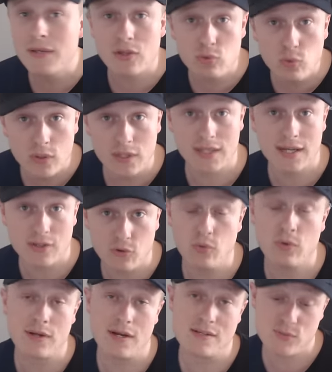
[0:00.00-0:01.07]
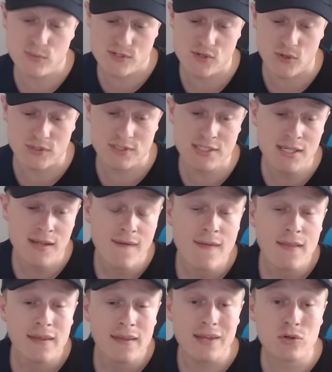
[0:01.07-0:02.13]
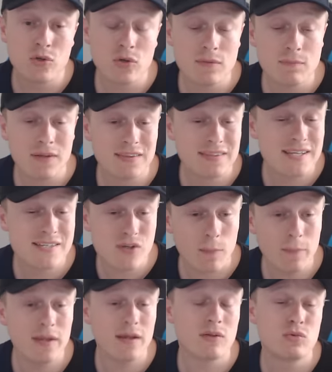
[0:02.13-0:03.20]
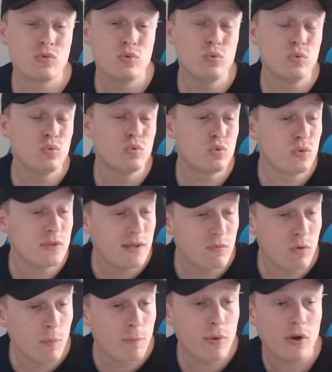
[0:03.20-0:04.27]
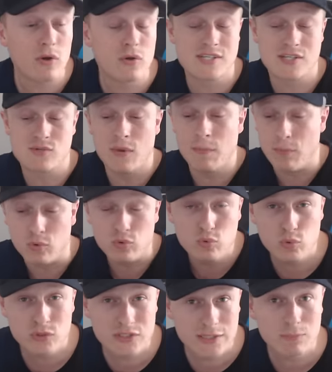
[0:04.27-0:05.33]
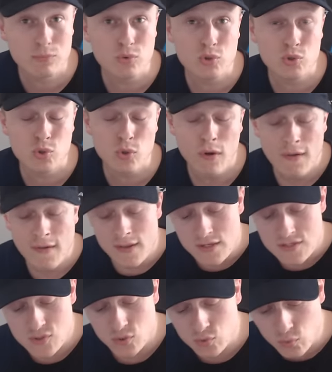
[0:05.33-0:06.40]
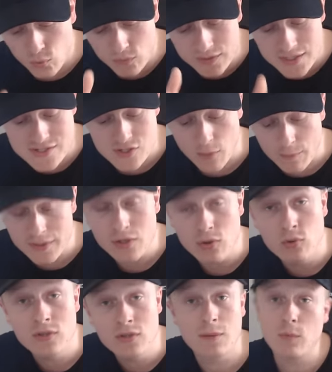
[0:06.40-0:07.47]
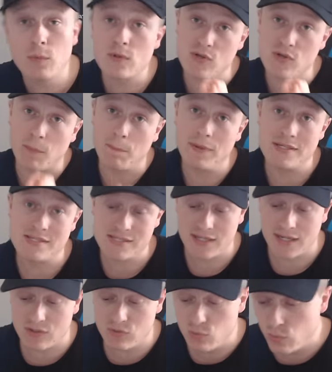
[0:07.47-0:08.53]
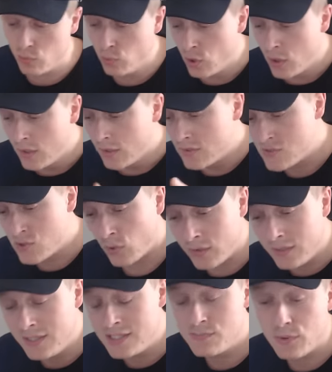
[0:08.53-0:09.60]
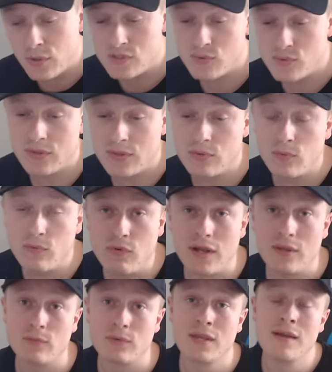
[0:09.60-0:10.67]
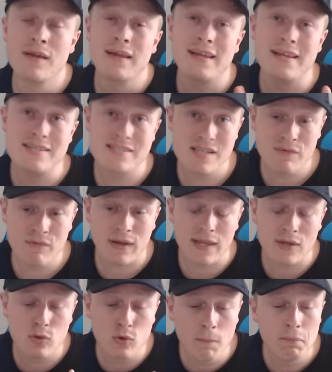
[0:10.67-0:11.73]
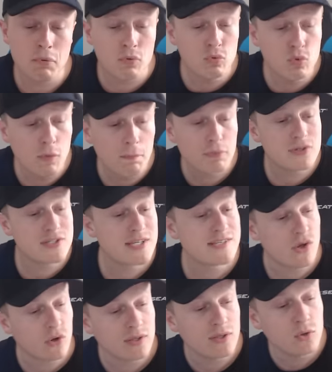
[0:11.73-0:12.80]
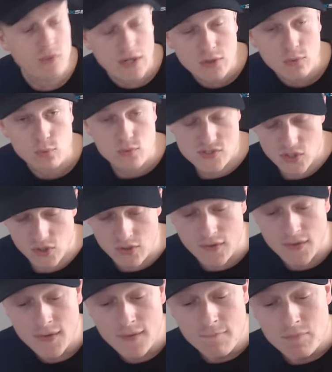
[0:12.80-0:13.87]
bientôt 4 ans qu'elles sont sorties, et que désormais tout, tout développeur, que ce soit pour tout type de jeu, se tourne désormais uniquement sur PS4 ou sur Xbox One. Donc voilà, donc, et c'est vrai que pour nous, possesseurs des nouvelles consoles,